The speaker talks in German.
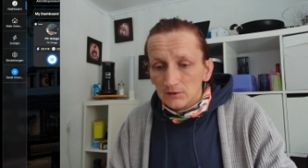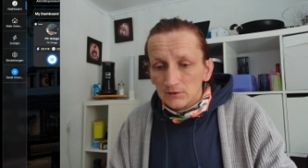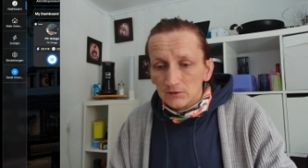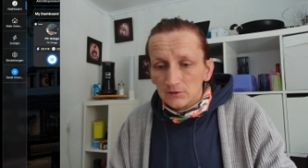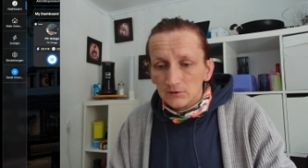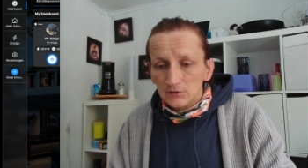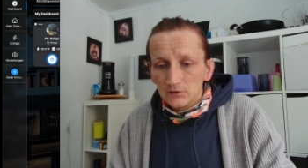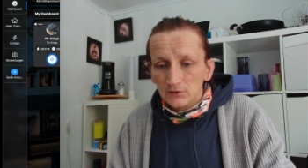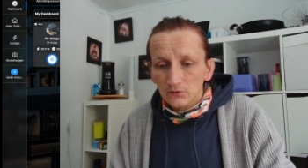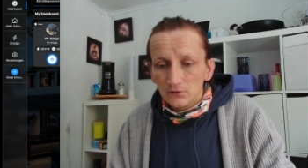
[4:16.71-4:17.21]

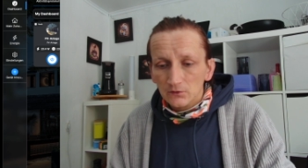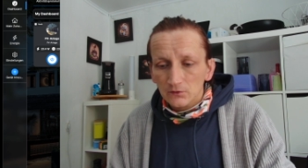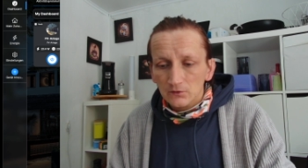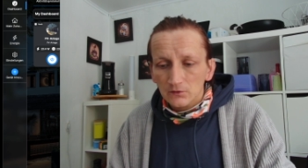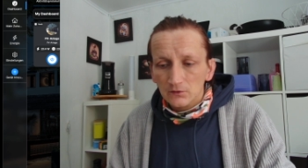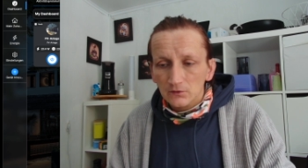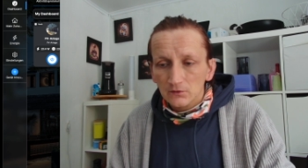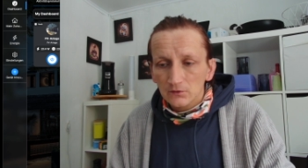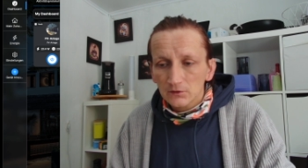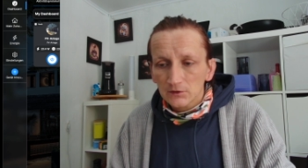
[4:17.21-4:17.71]
Jo,
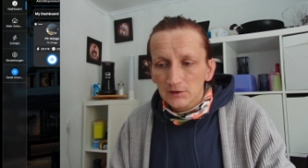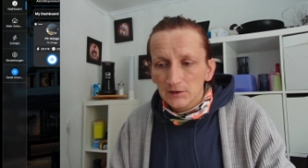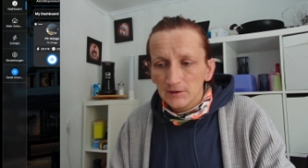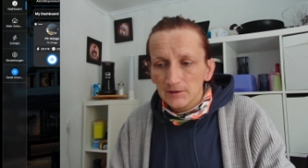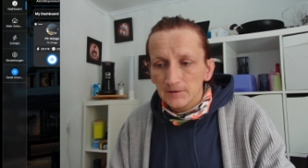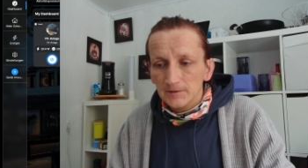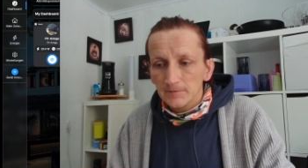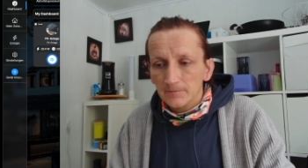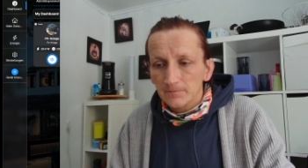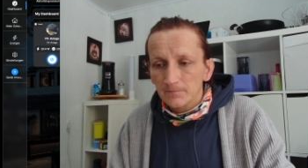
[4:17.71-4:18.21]

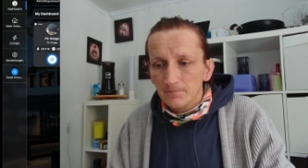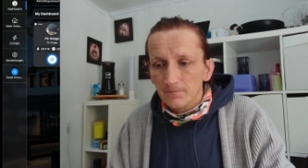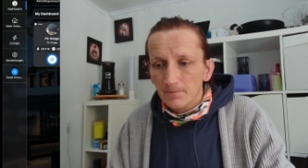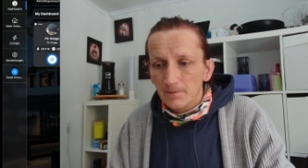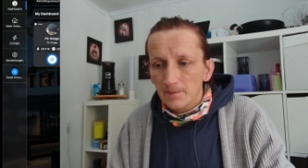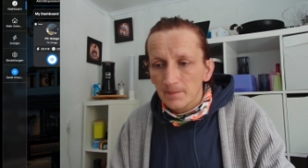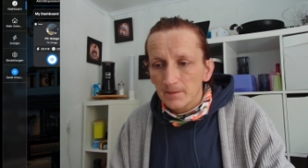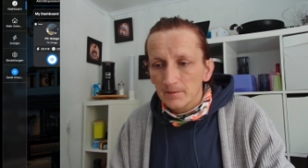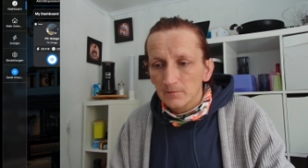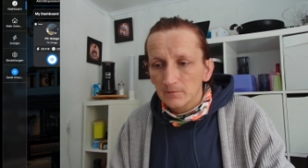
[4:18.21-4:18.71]
okay.
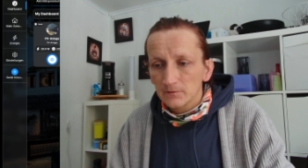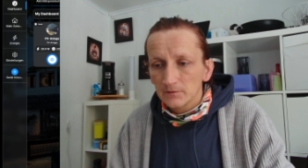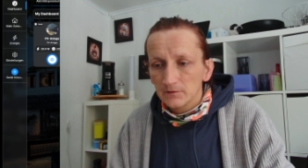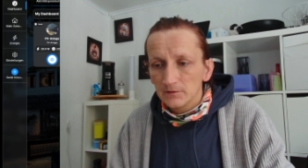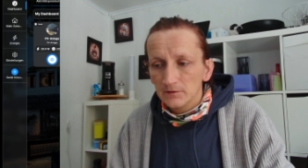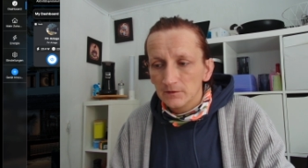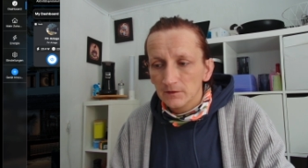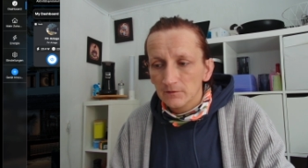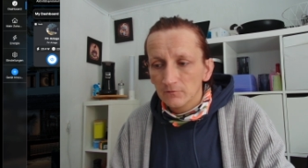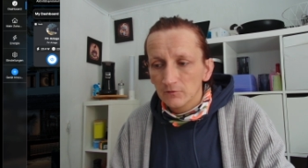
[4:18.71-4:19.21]

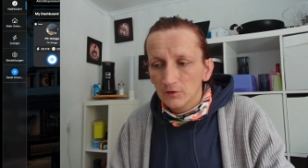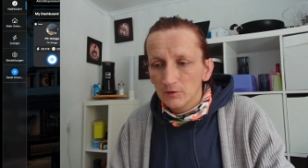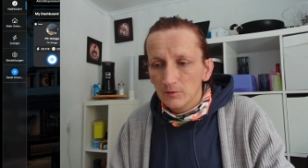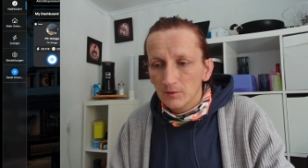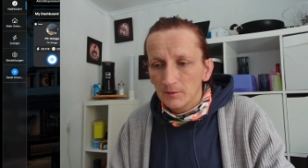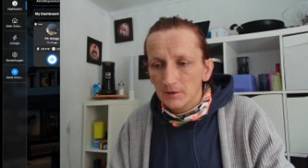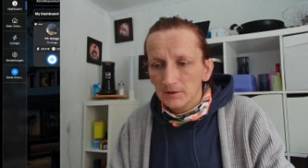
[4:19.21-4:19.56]
Dann wollen wir